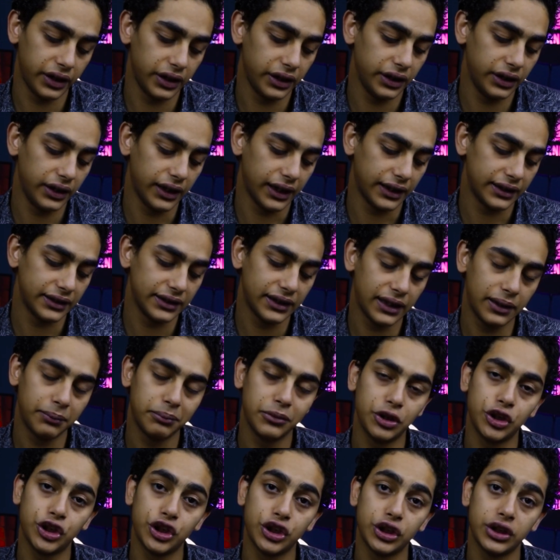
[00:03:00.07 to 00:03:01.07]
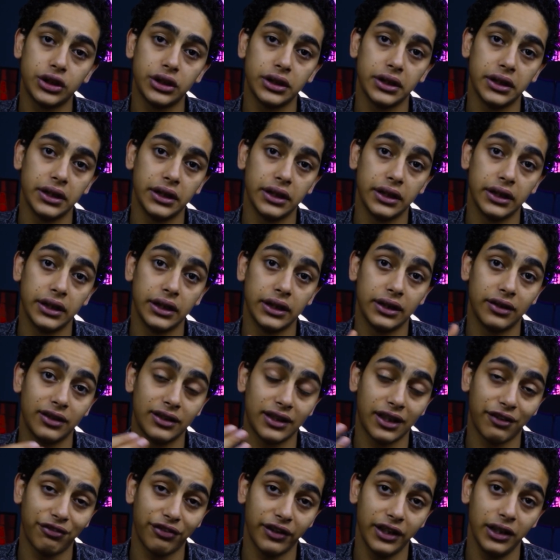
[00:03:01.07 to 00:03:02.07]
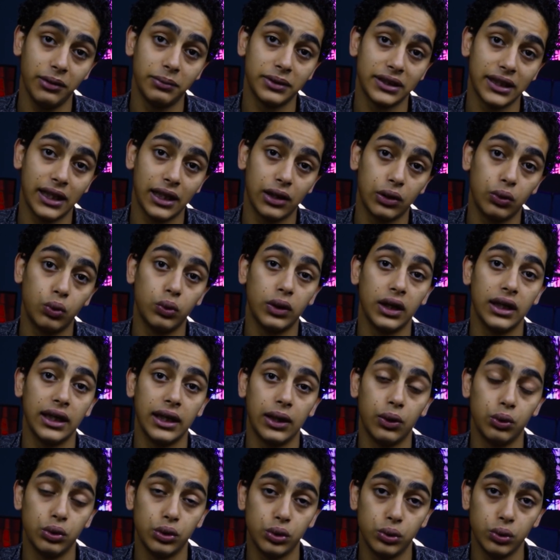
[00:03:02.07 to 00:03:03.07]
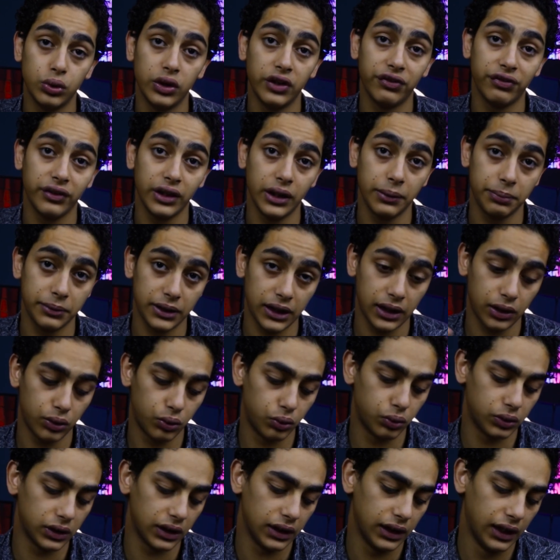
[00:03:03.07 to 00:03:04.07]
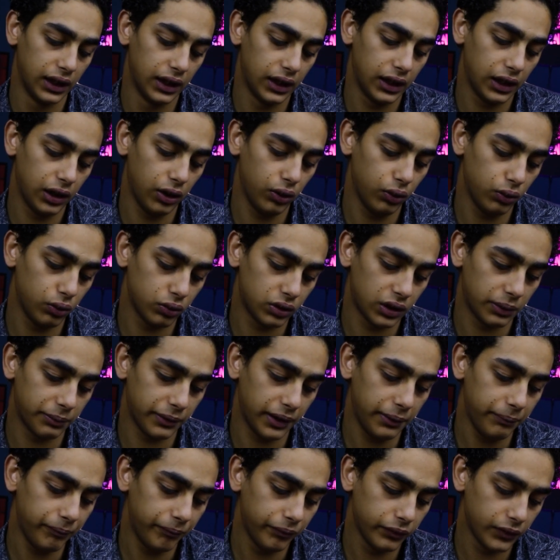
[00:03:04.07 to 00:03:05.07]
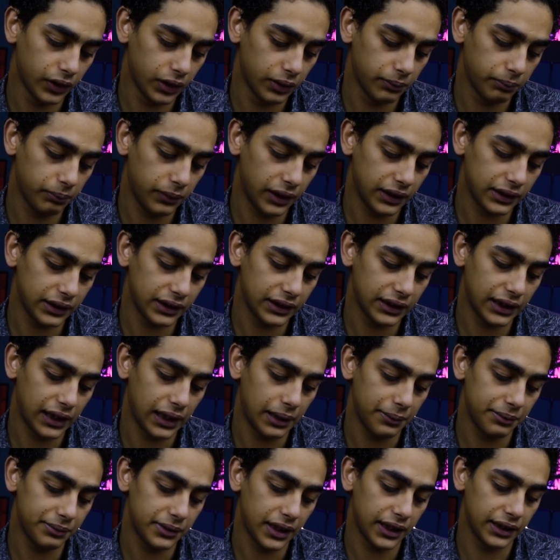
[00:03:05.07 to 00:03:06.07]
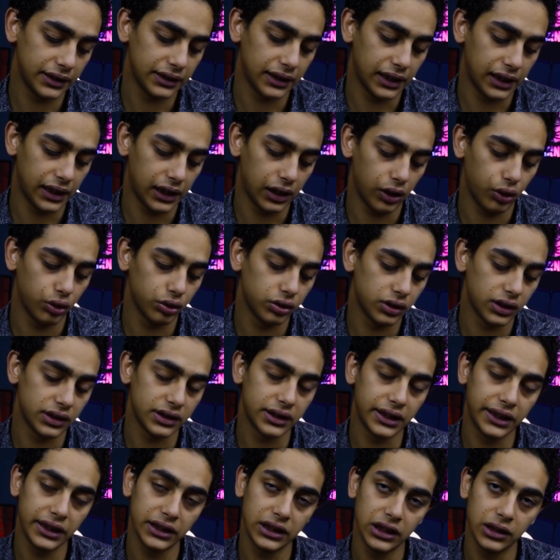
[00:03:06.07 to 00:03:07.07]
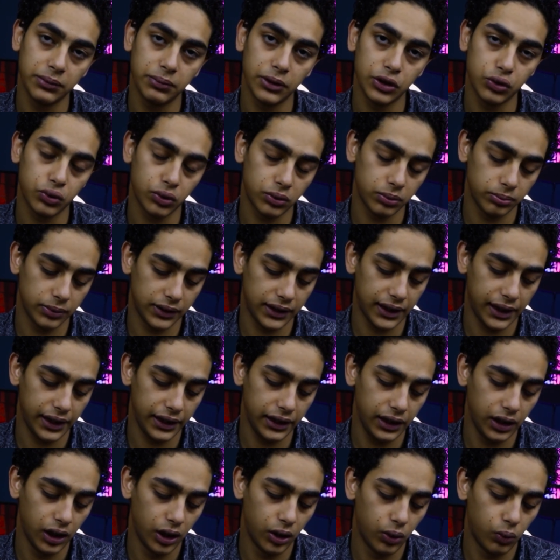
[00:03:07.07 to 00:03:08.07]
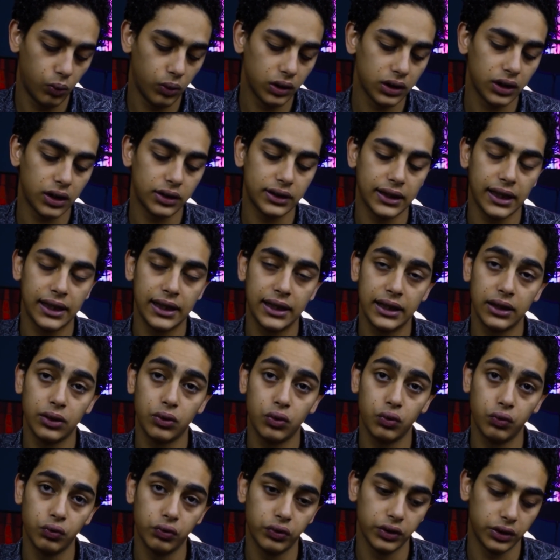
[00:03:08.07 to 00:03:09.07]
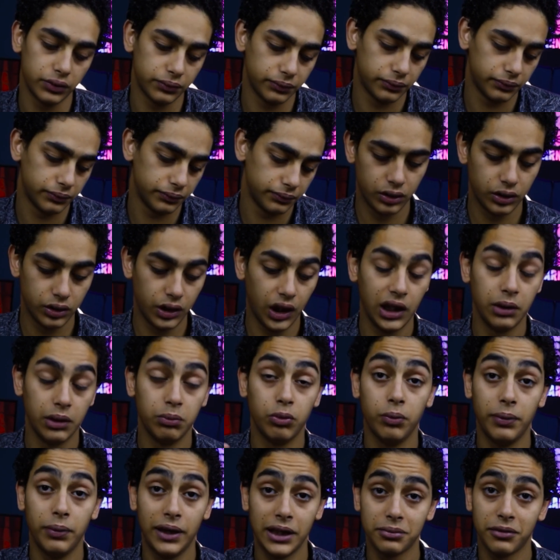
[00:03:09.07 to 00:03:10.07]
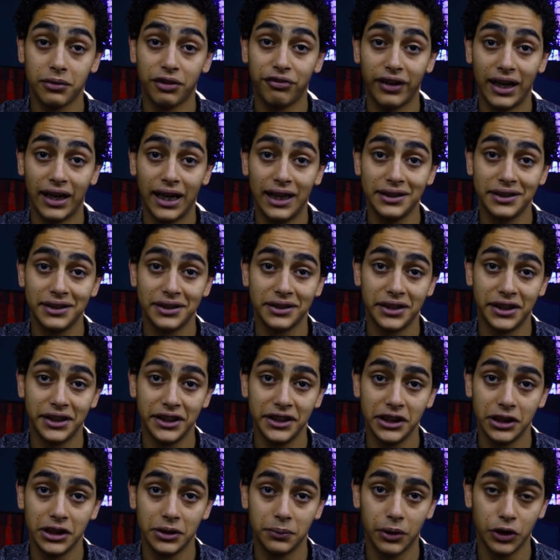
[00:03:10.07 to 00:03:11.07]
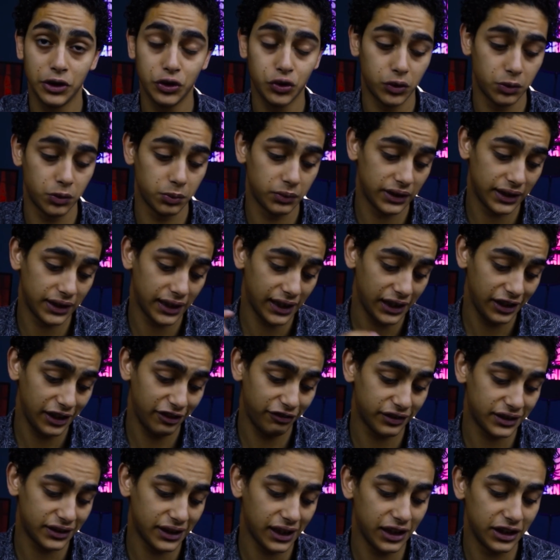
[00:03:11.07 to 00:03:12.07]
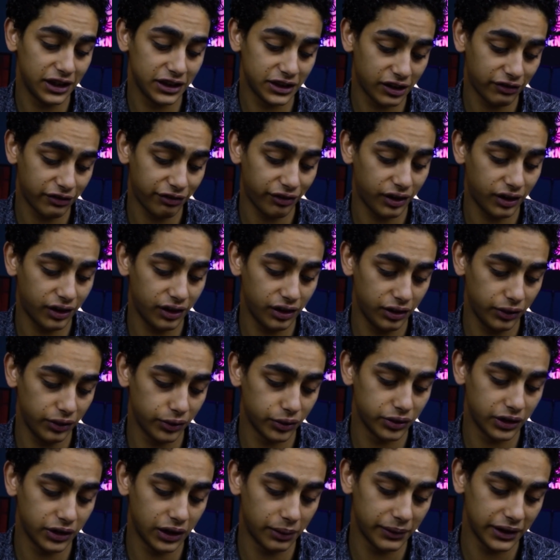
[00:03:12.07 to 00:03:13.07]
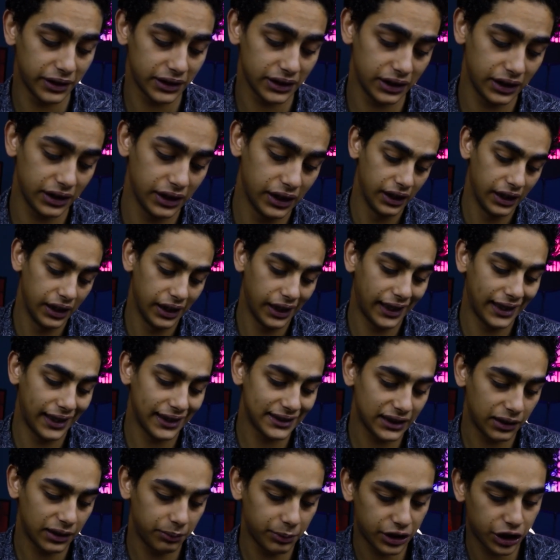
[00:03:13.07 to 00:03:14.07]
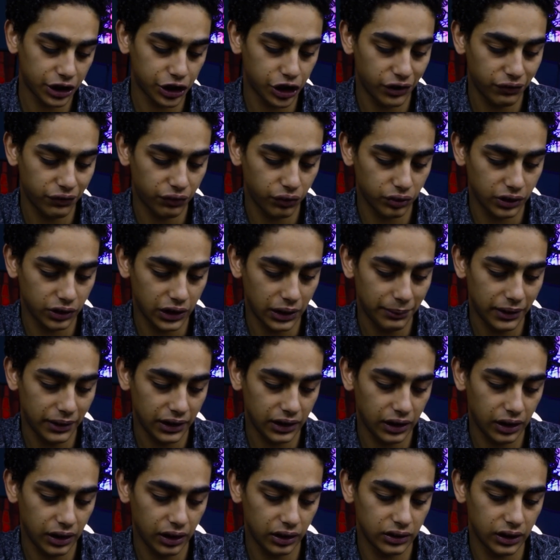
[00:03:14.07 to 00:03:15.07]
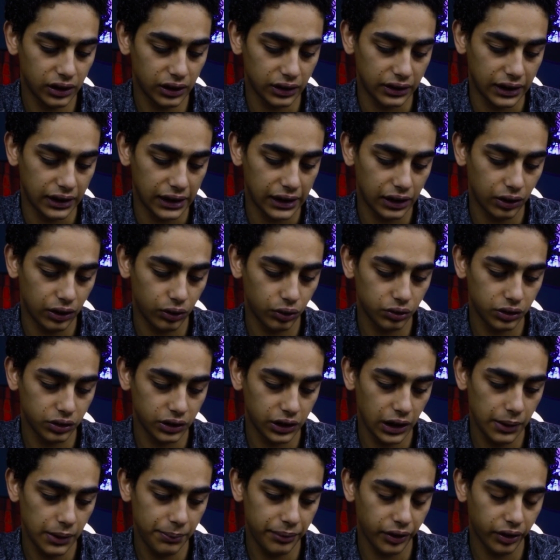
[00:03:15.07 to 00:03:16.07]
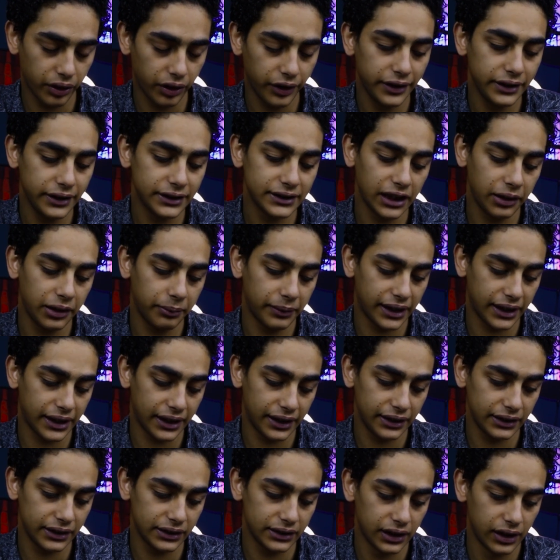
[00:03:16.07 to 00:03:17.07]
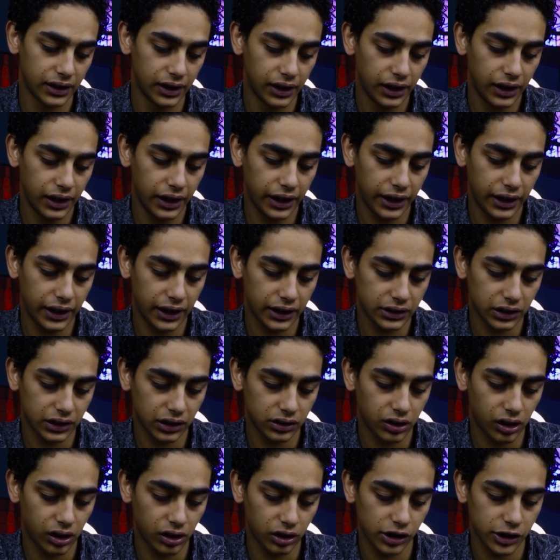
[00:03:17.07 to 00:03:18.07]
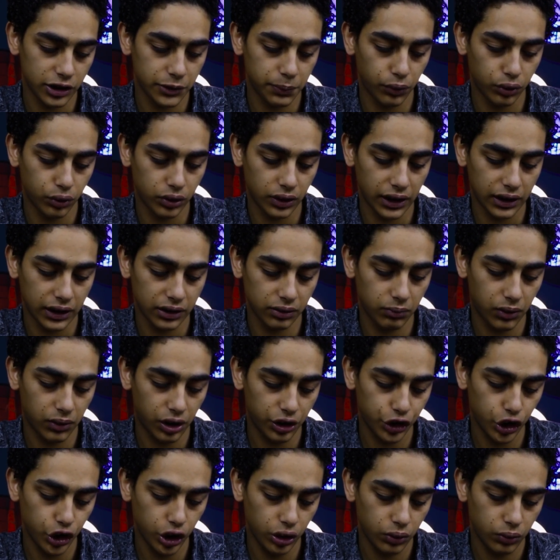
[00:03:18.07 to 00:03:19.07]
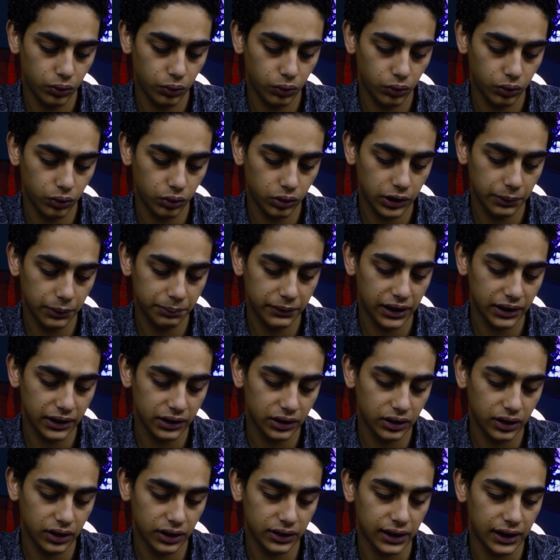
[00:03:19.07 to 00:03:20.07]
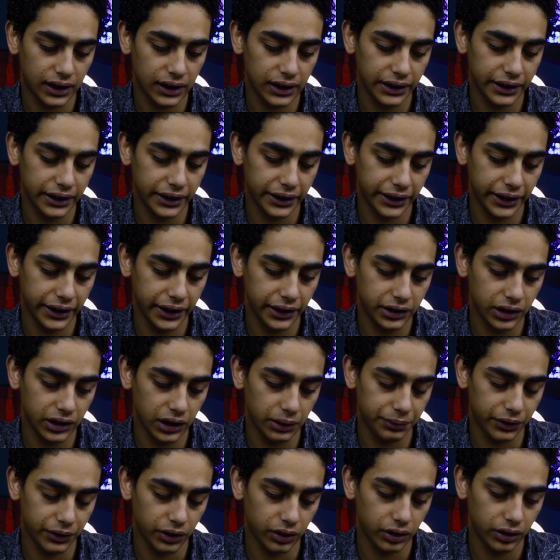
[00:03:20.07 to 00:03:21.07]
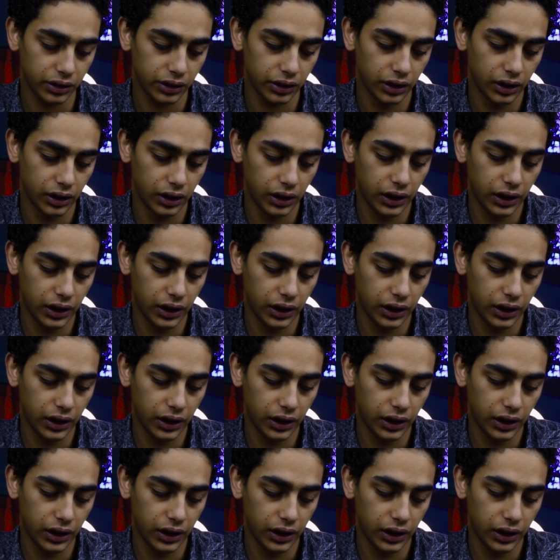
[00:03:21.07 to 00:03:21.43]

يعني ده مش آه، التفعيل بتاع جوجل او ال 2FA بتاع جوجل هقول له تمام بعد كده هبدأ ان انا احط التريدنج باسورد بتاعي واضغط على كونفيرم طيب وبعد ما فعلت التريدنج باسورد بتاعي فتح لي الصفحة اللي قدامك دي هنا زي ما انت شايف قدامك اقدر ان انا احط اي بي اي زي ما انا عايز هنا هتختار السبوت اند مارجن وتبدأ تضغط على كرييت اي بي اي